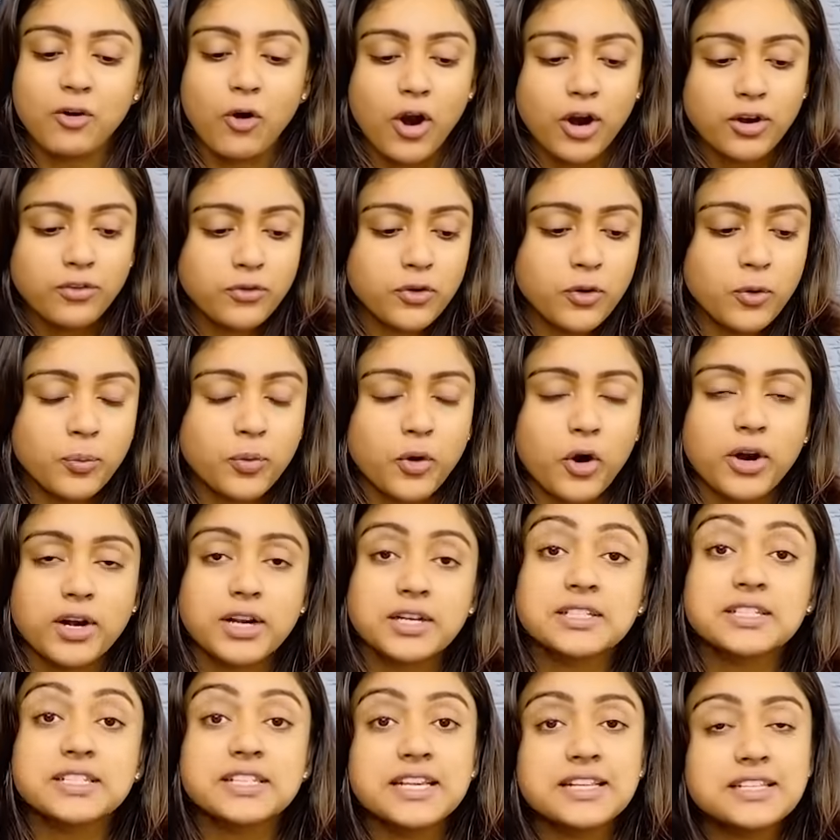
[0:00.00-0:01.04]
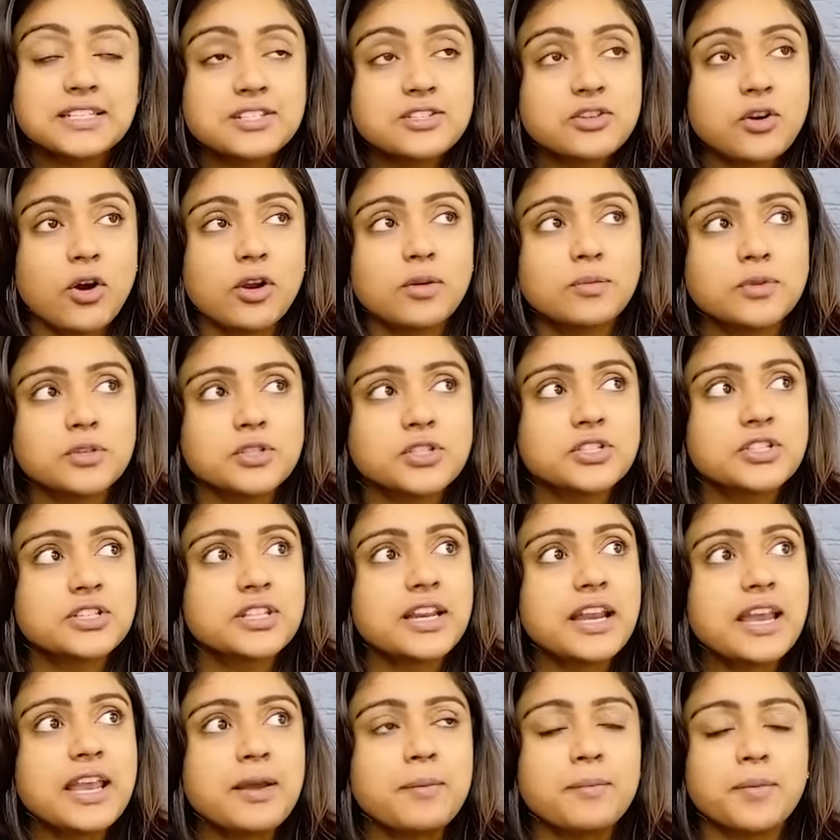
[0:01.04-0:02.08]
got few products since almost
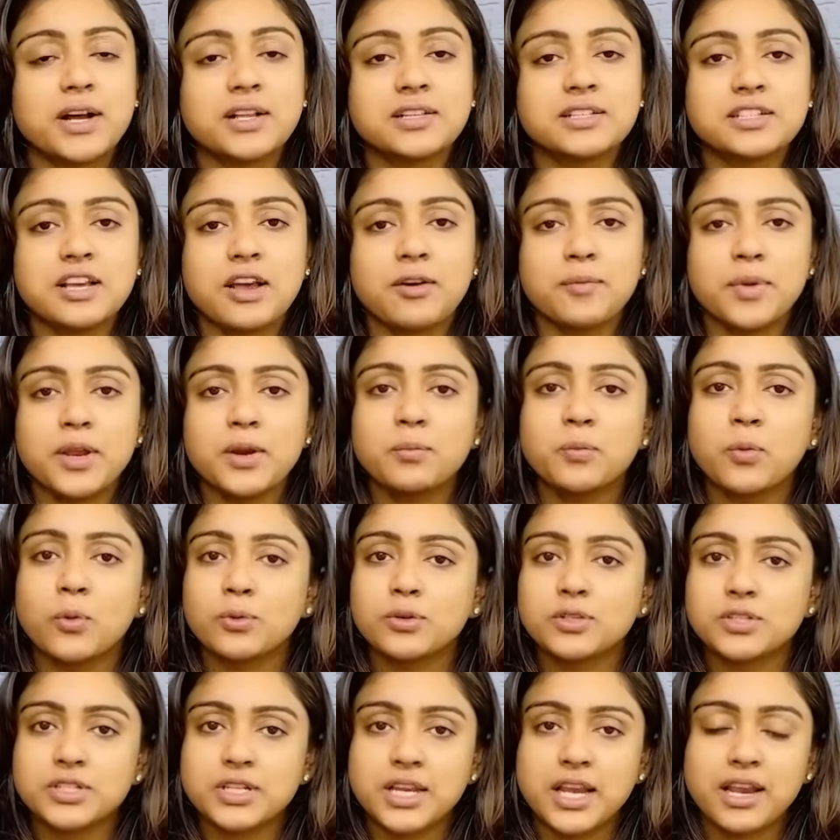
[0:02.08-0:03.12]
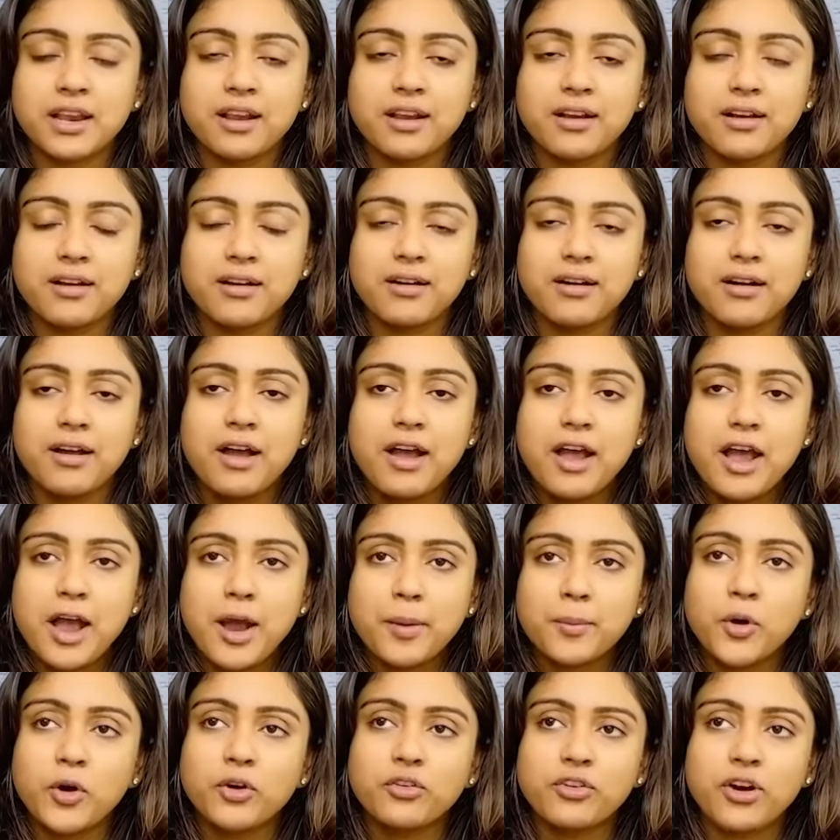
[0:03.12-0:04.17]
త్రీ months I've been posting uh,
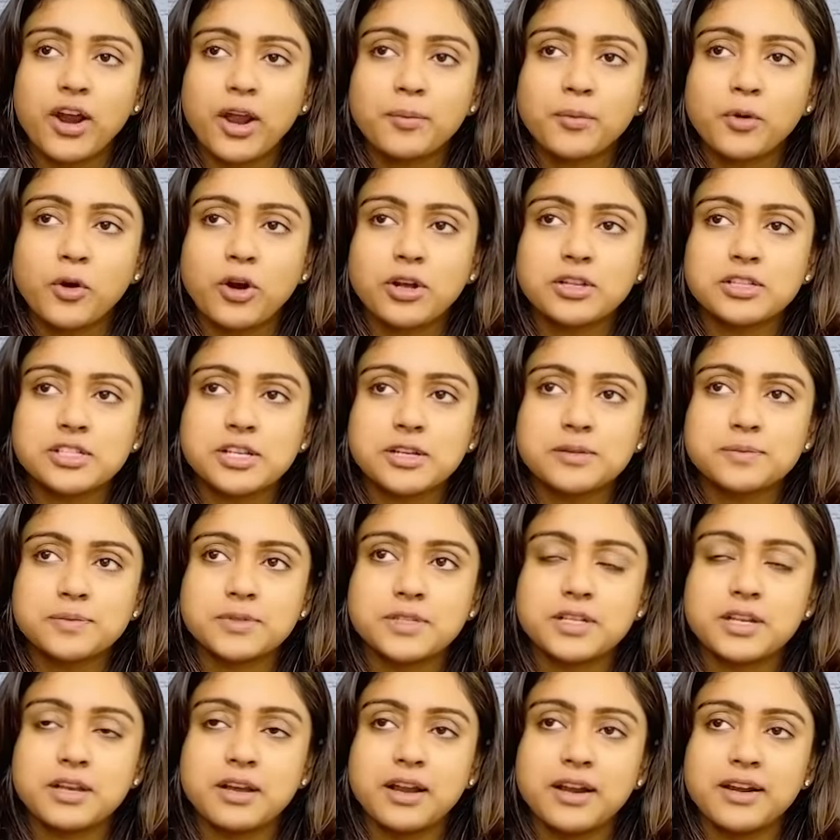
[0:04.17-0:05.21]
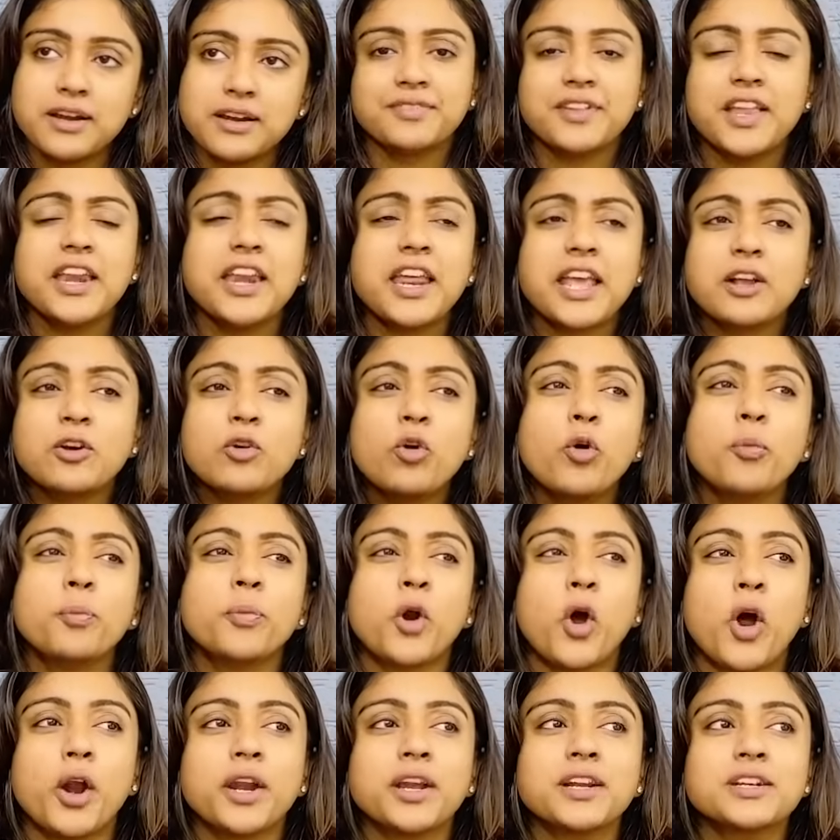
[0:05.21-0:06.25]
about tribe concepts and నేను ఎక్కువ
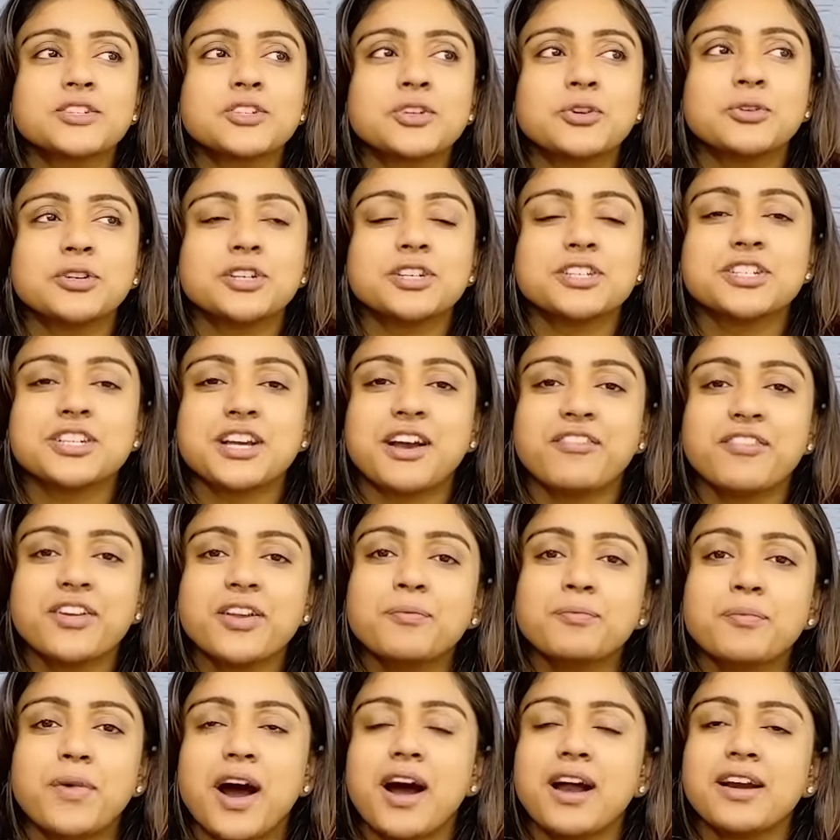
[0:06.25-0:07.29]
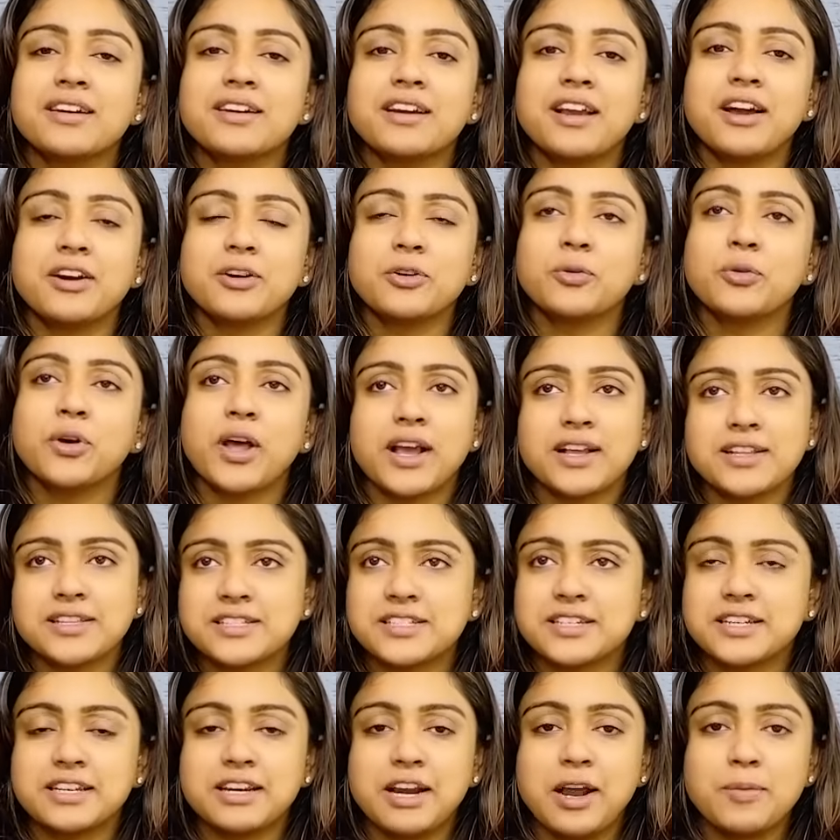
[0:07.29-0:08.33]
ప్రోడక్ట్స్ గురించి అవి మాట్లాడను నా
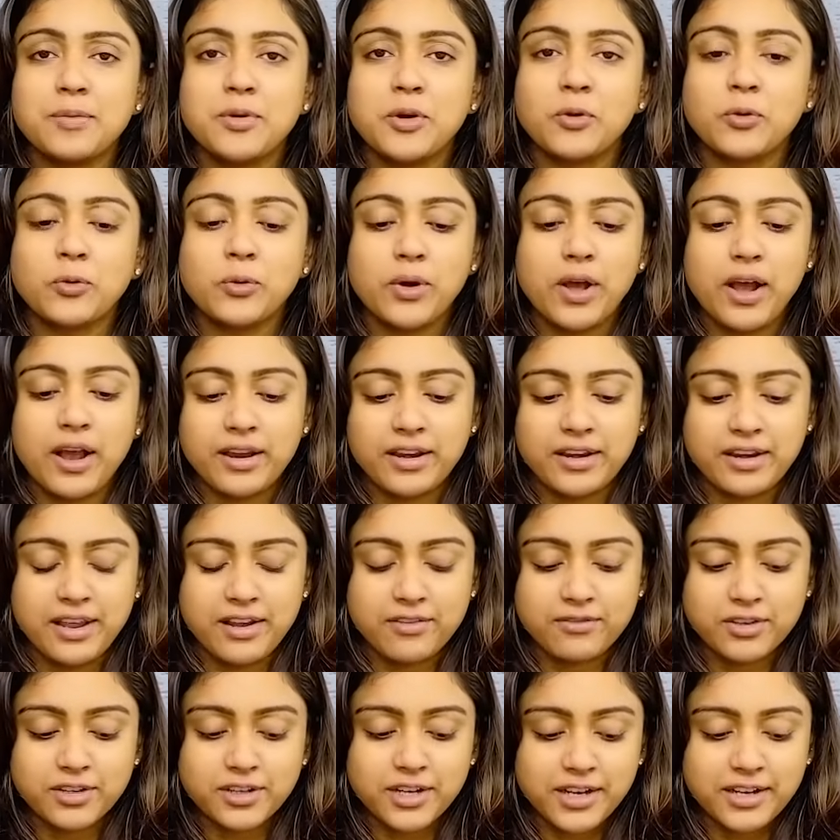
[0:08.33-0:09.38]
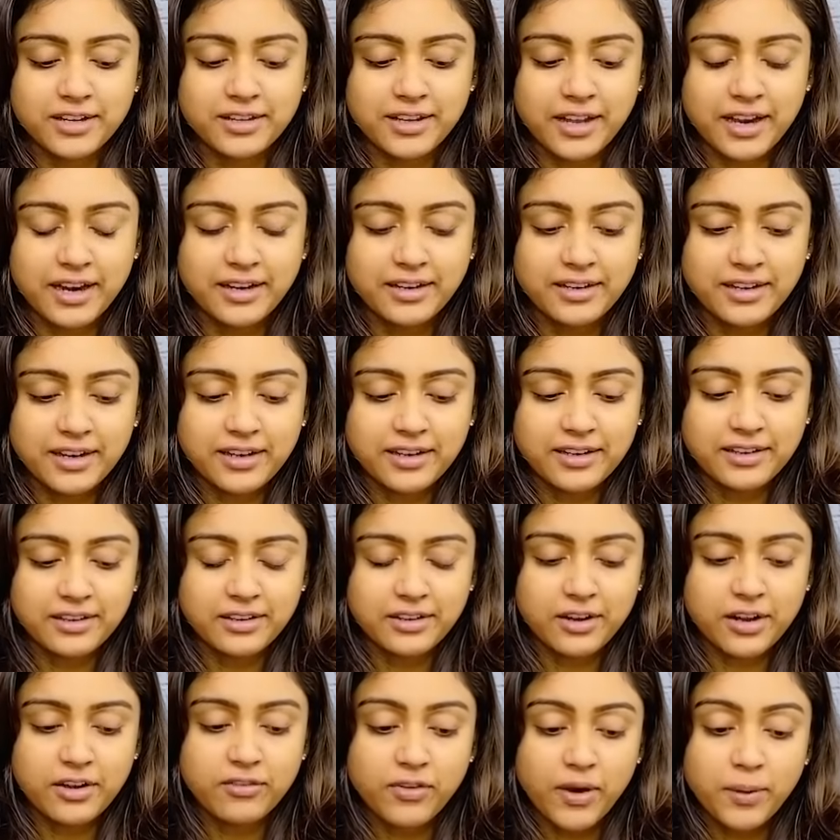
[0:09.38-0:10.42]
ఇన్స్టాగ్రామ్లో కూడా ఐ నెవర్ డిడ్ దాట్
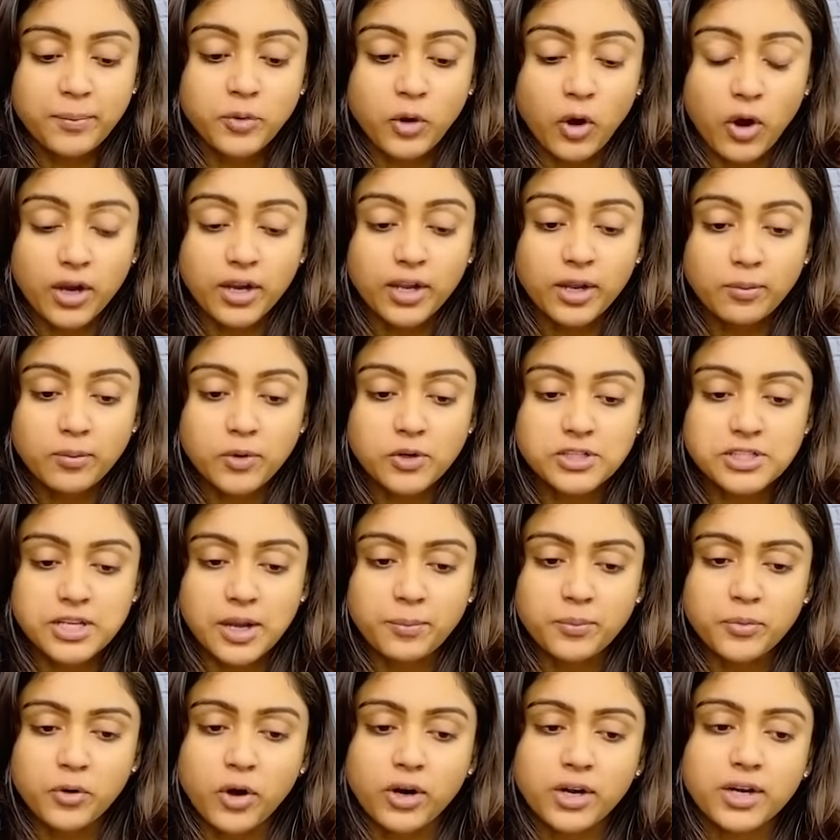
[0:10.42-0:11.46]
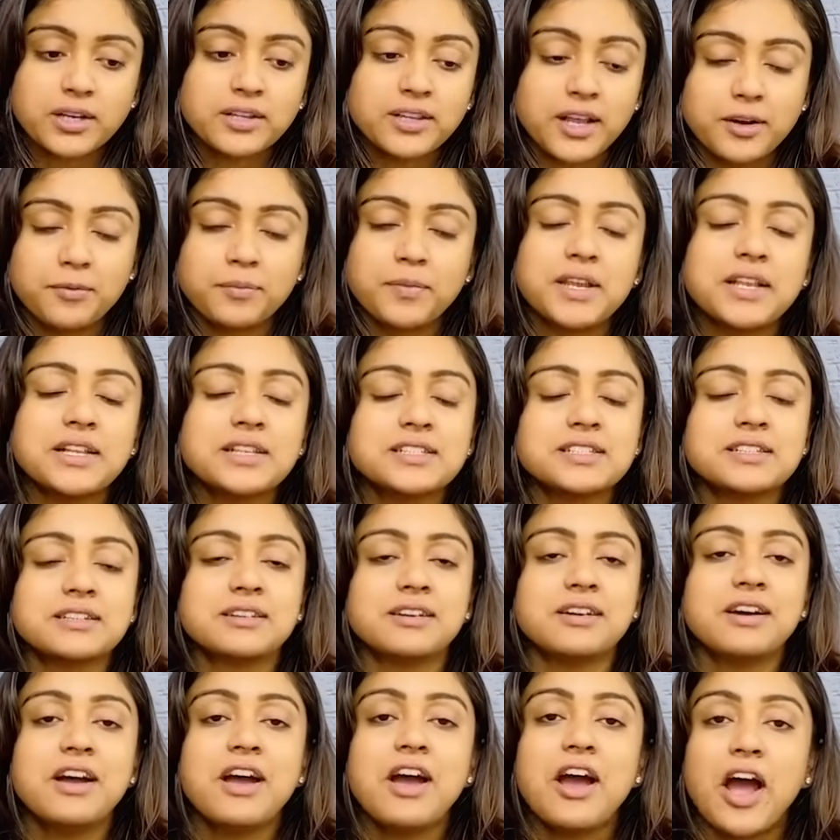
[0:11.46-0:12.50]
అండ్ ఇఫ్ ఐమ్ టాకింగ్ అబౌట్ సమ్ ప్రోడక్ట్ దట్ మీన్స్
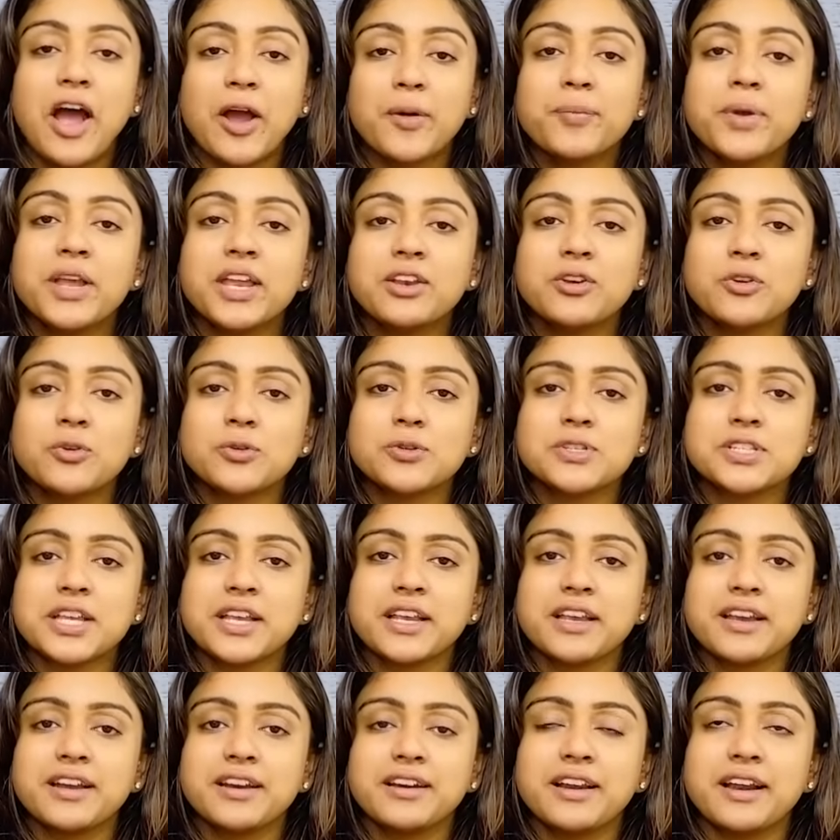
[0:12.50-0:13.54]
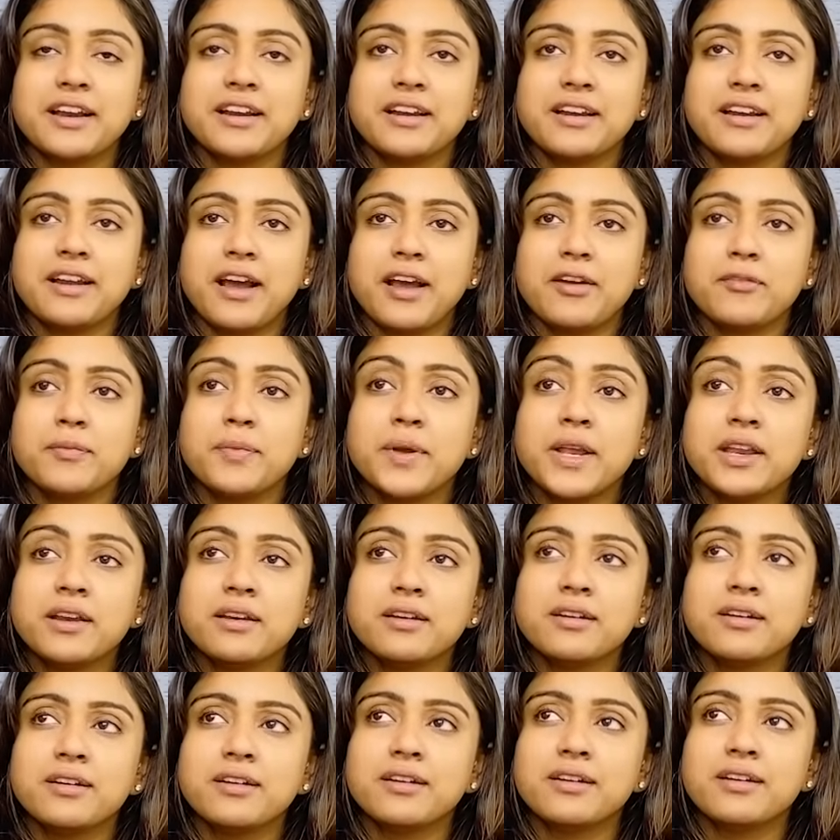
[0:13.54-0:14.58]
ఐ బీన్ యూజింగ్ ఇట్ అండ్ ఐ
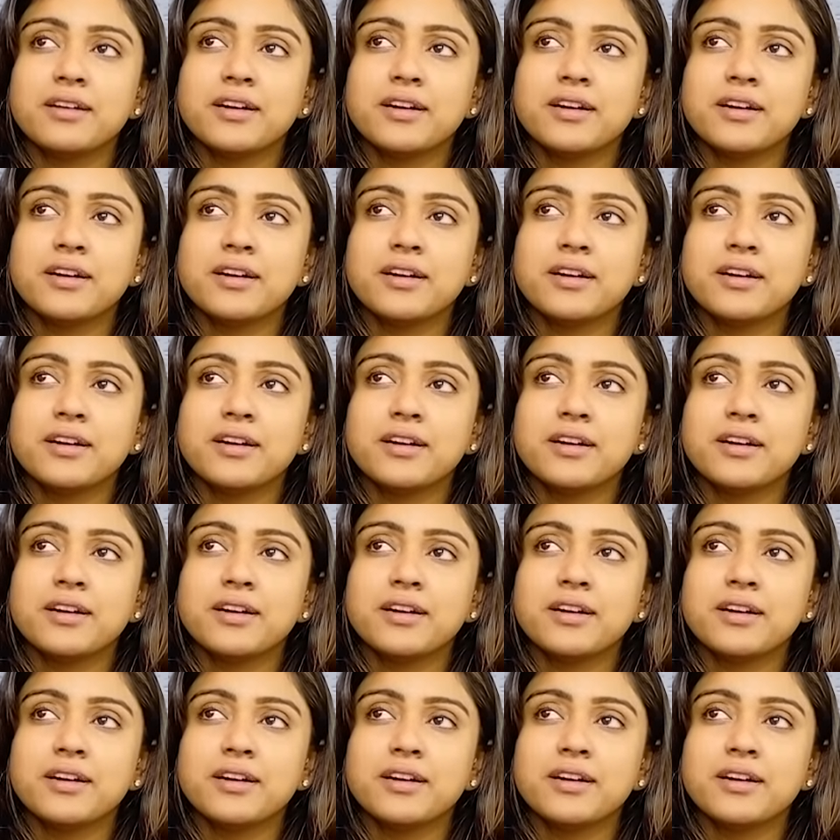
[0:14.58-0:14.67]
బీన్